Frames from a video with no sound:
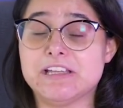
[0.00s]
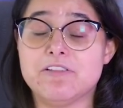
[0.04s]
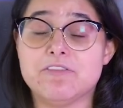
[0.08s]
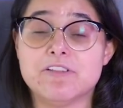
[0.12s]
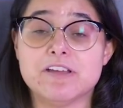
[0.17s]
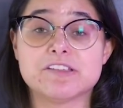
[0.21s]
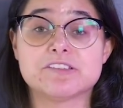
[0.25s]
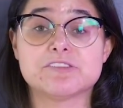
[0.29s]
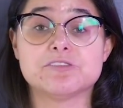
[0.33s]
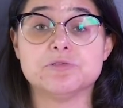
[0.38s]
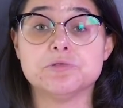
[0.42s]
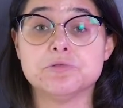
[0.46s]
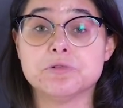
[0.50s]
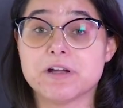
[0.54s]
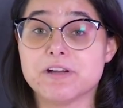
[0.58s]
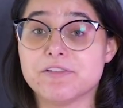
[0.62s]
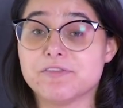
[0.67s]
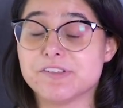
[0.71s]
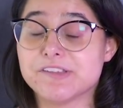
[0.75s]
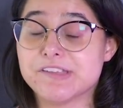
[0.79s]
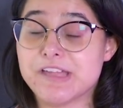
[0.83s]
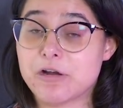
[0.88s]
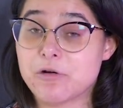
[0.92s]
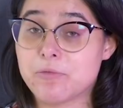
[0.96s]
talvez nunca
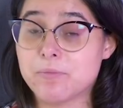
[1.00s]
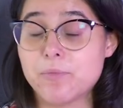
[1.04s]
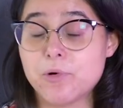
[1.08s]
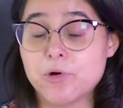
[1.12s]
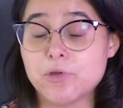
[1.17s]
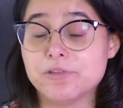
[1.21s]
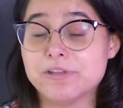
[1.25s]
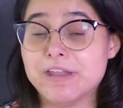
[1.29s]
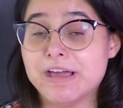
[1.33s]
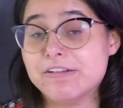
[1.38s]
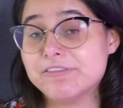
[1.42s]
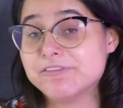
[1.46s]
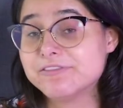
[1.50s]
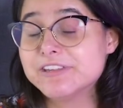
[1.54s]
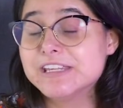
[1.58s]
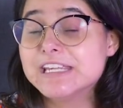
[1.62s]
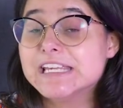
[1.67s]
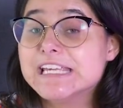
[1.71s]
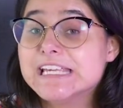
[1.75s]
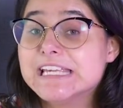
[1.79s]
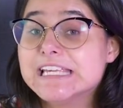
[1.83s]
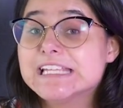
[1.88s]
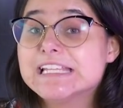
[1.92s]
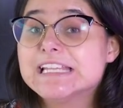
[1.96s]
fizeram um bolo na
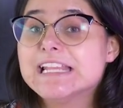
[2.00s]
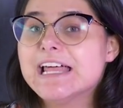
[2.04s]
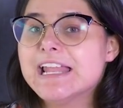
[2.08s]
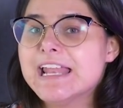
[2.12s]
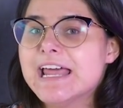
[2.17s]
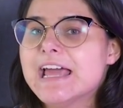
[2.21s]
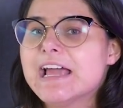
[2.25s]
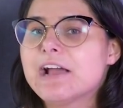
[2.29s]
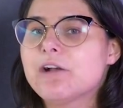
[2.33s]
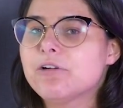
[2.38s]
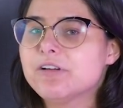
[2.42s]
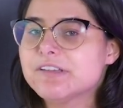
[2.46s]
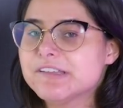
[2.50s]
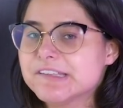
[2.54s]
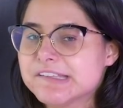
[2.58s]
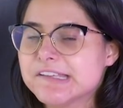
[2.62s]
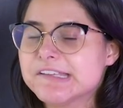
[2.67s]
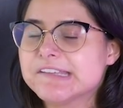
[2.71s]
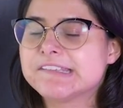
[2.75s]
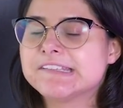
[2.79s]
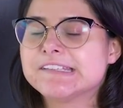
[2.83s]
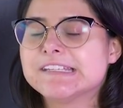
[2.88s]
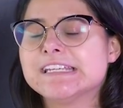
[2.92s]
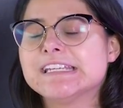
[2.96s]
vida, né? Coisas
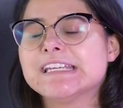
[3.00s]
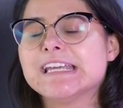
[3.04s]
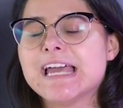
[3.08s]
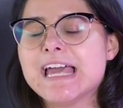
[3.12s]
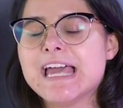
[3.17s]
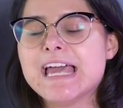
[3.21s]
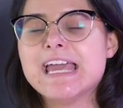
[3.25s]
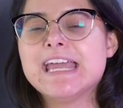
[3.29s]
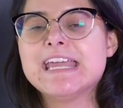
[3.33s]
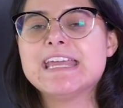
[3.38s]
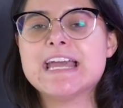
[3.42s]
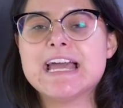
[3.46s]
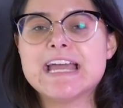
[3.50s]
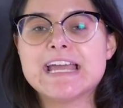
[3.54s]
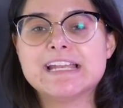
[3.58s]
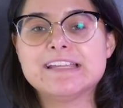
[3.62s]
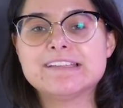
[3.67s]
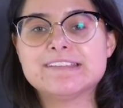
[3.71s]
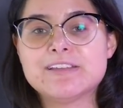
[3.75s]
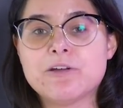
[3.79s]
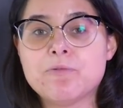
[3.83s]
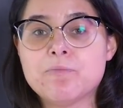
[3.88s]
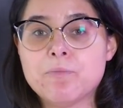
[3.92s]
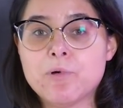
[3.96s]
assim. E aí
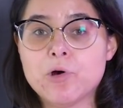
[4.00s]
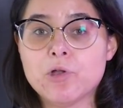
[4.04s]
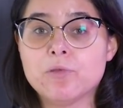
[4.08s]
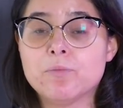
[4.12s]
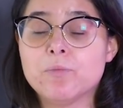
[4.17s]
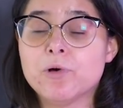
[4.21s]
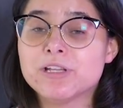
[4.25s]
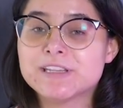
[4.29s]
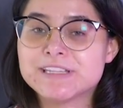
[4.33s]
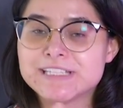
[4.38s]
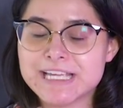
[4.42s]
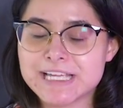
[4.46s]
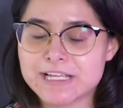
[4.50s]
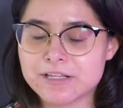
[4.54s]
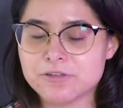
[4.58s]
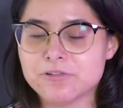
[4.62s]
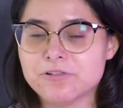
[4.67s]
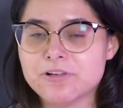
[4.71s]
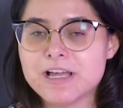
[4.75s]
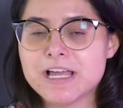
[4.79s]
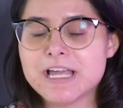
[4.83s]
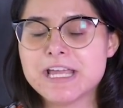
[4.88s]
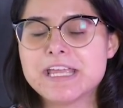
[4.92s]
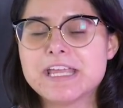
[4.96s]
eles têm um bolo
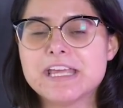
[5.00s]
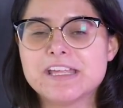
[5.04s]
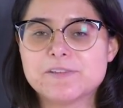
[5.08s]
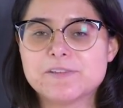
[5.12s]
modelo e